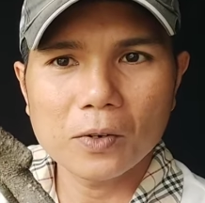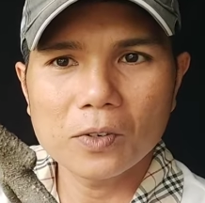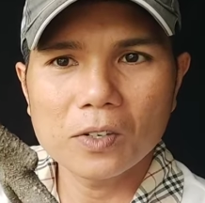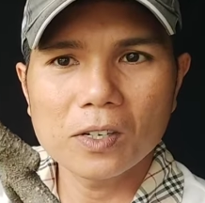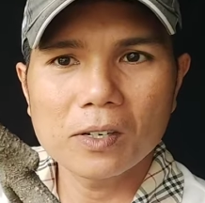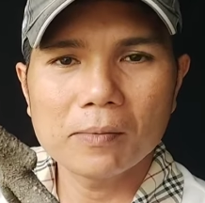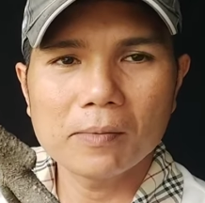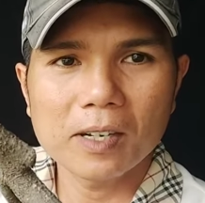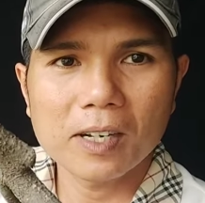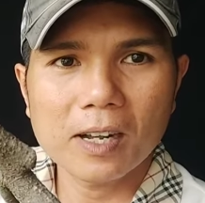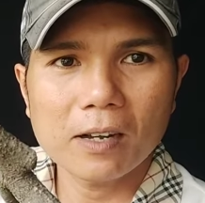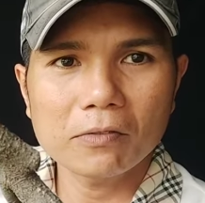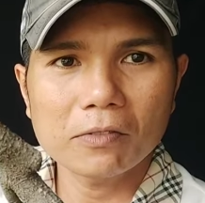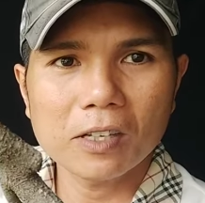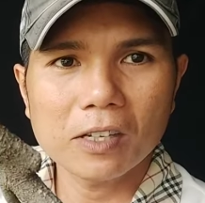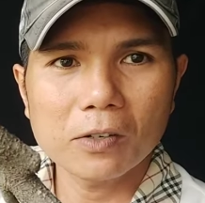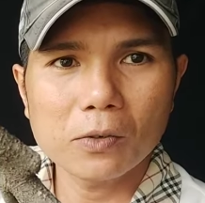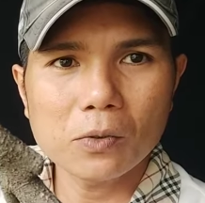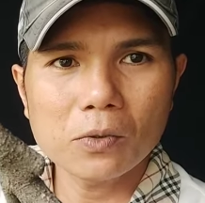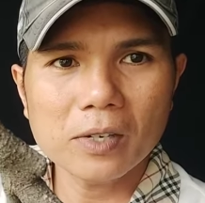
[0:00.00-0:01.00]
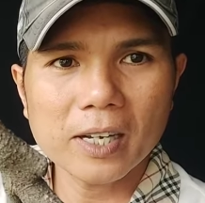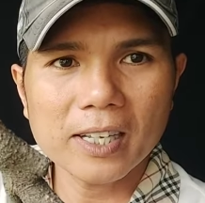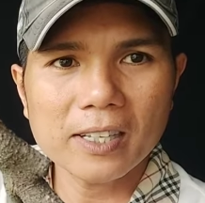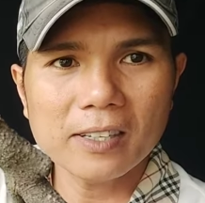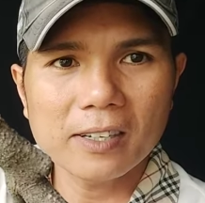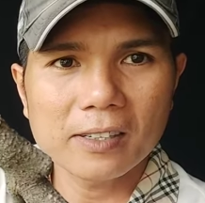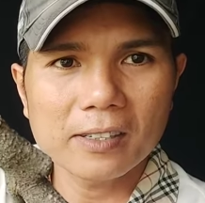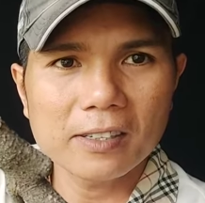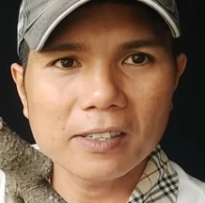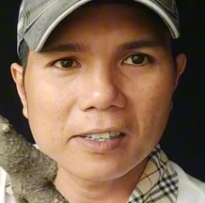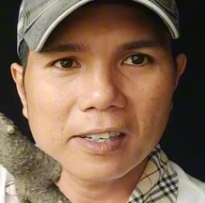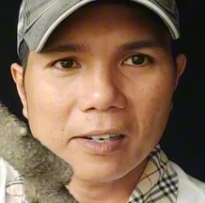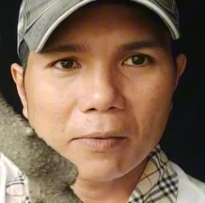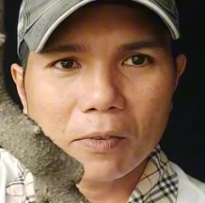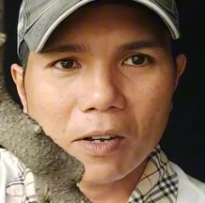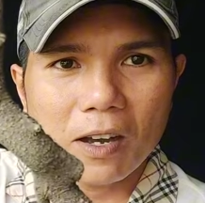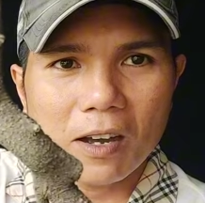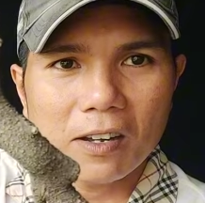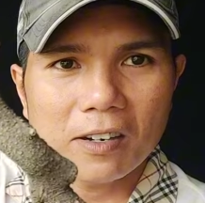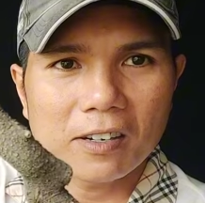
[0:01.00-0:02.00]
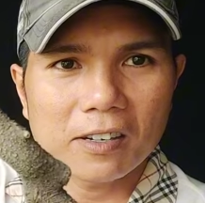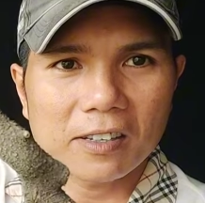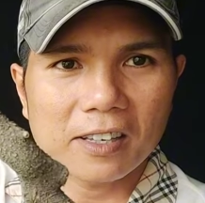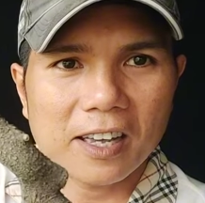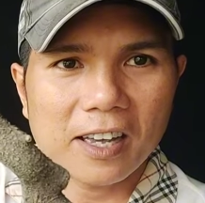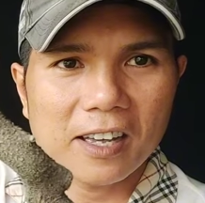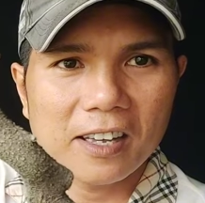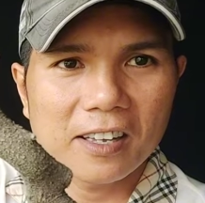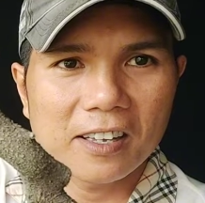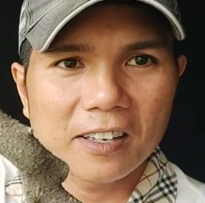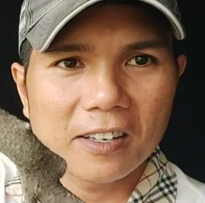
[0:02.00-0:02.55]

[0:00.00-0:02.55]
người mình không thử uống nắng những đường kem co được nha